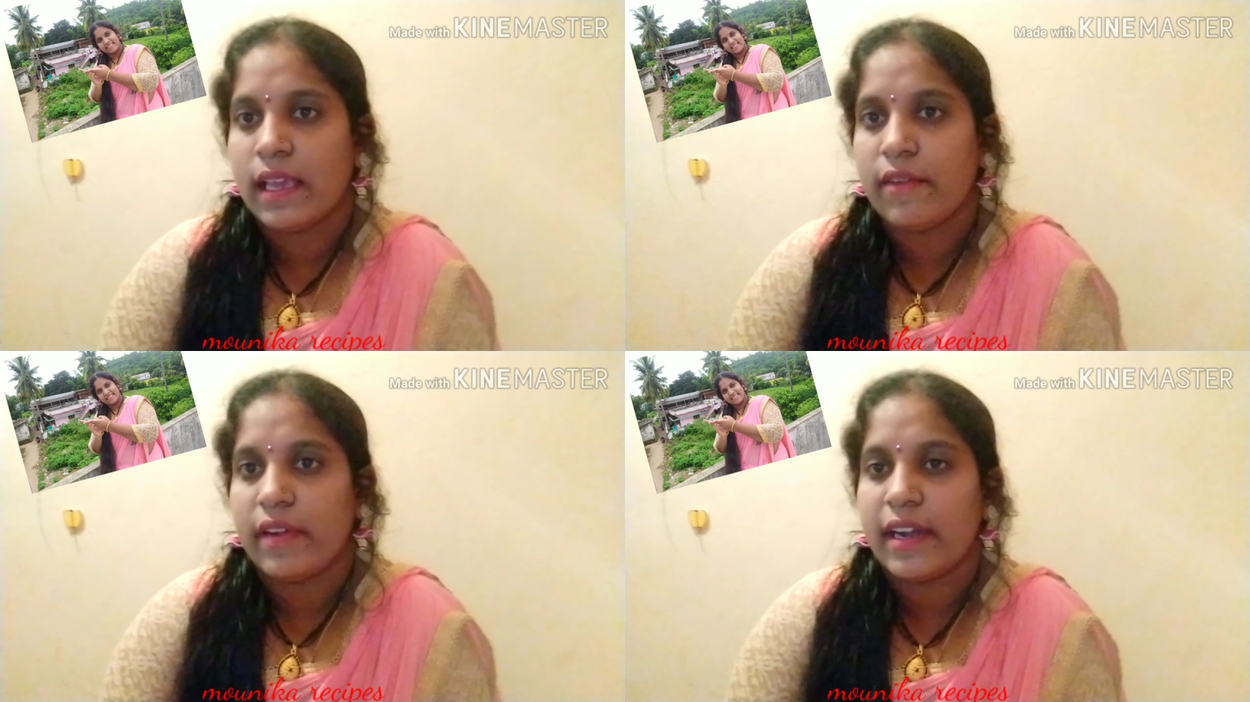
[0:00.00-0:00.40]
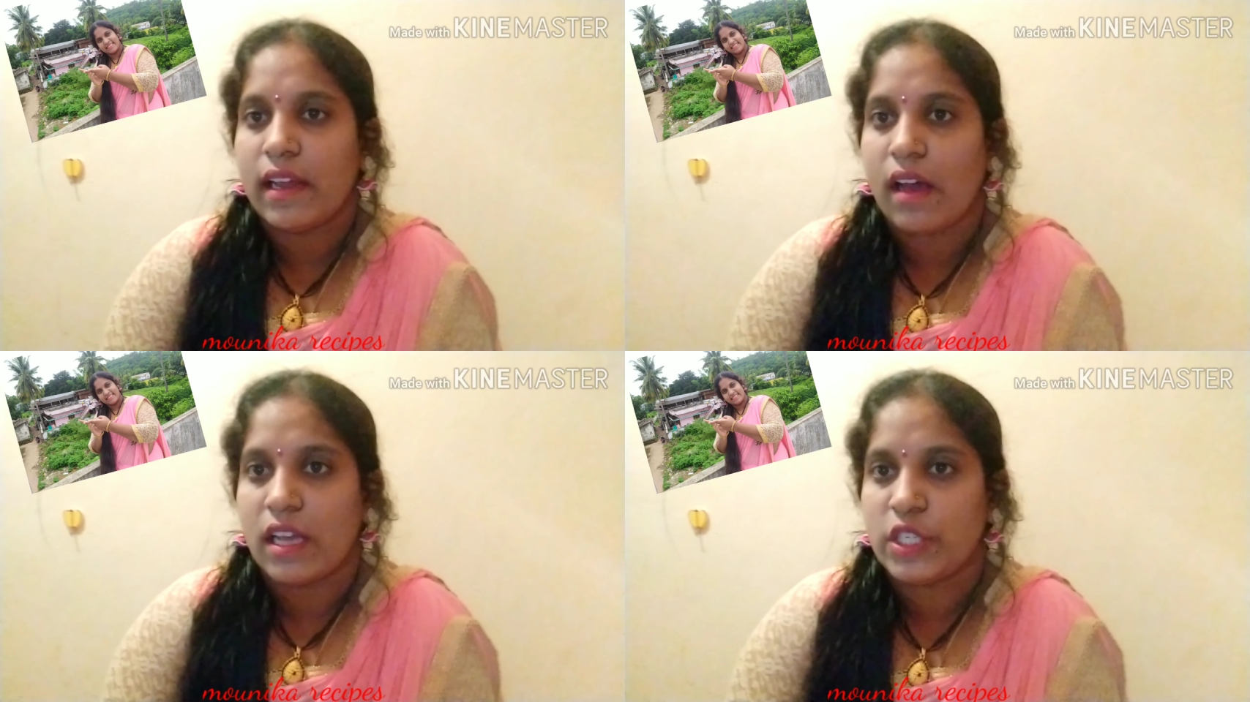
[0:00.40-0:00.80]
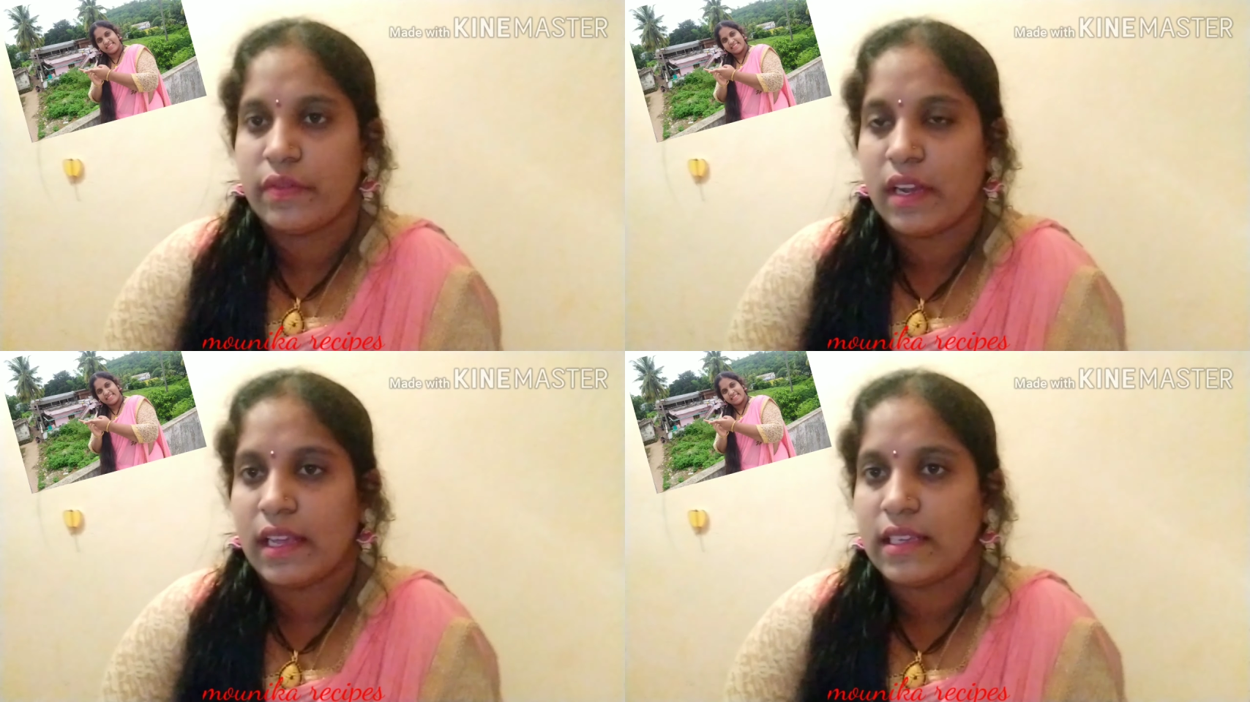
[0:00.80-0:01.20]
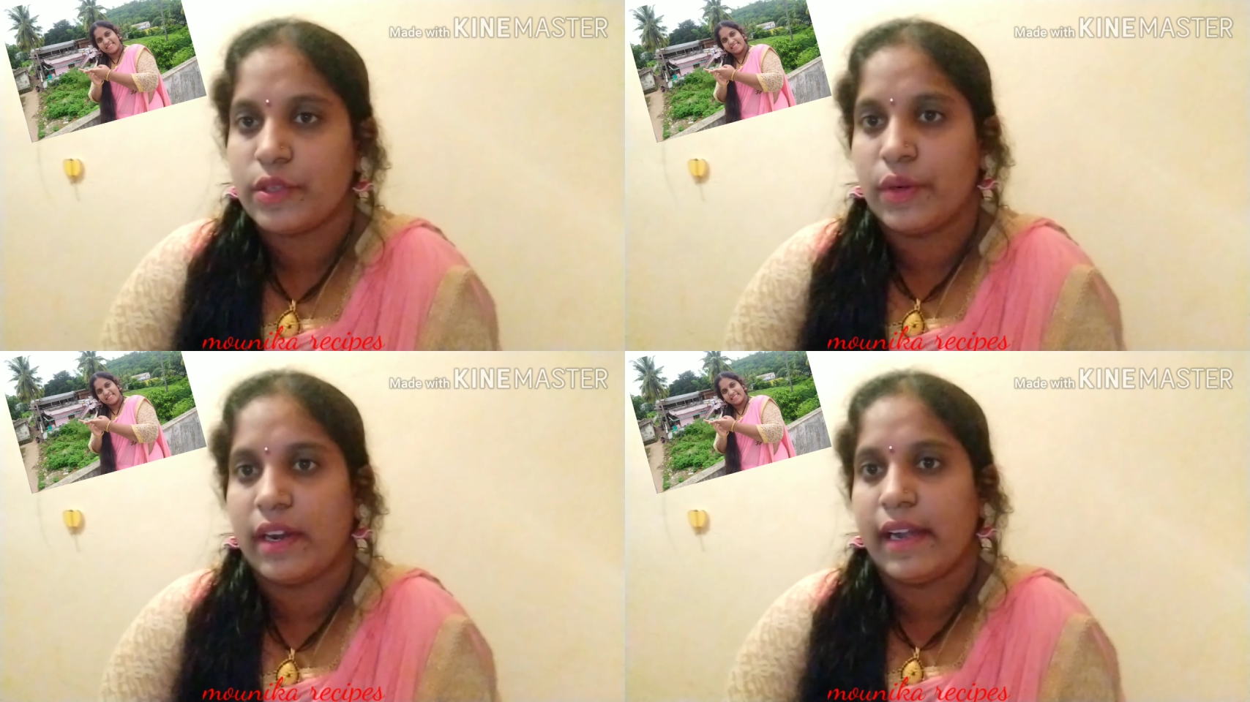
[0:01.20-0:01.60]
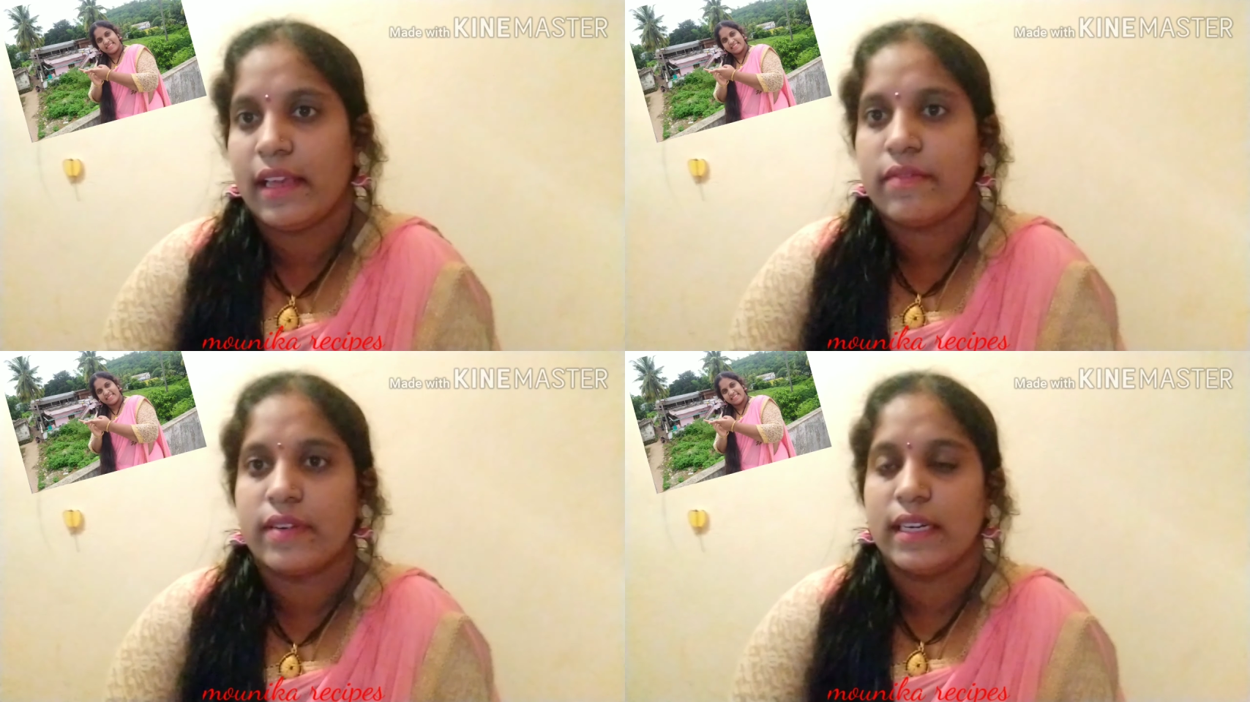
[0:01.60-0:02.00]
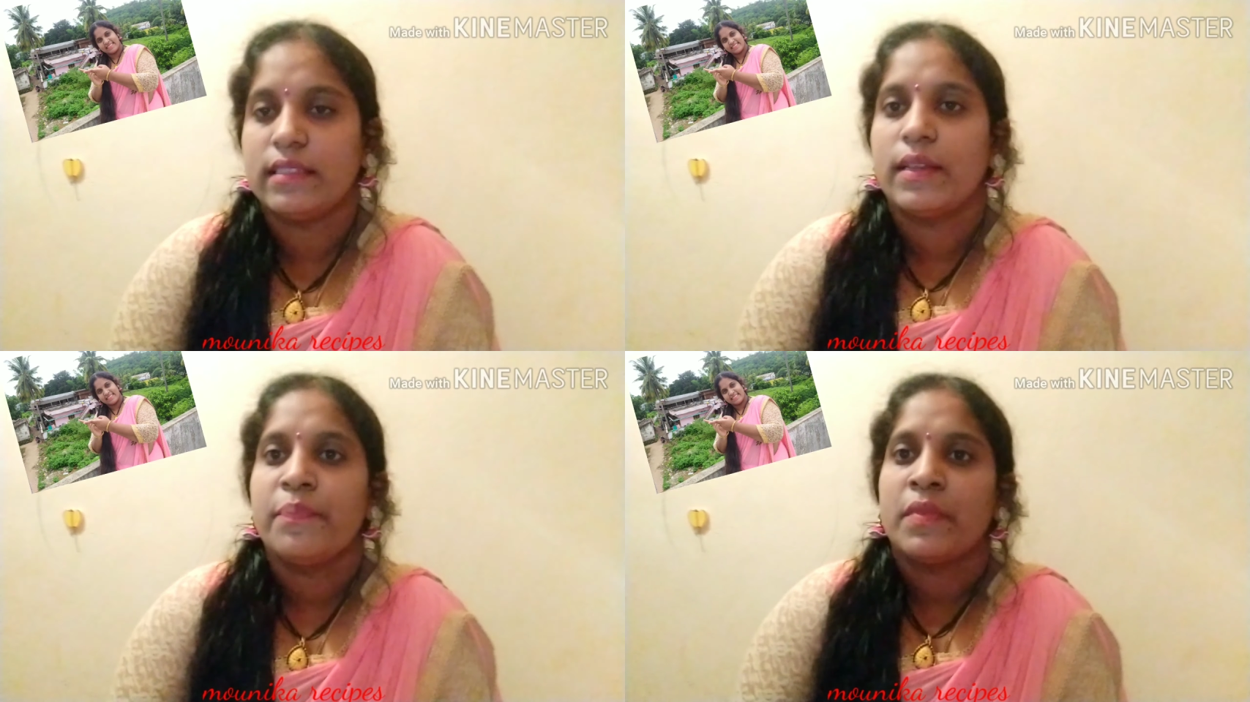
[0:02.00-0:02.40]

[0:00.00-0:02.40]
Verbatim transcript: ఈ వీడియో లాస్ట్ వరకు చూడండి ఫ్రెండ్స్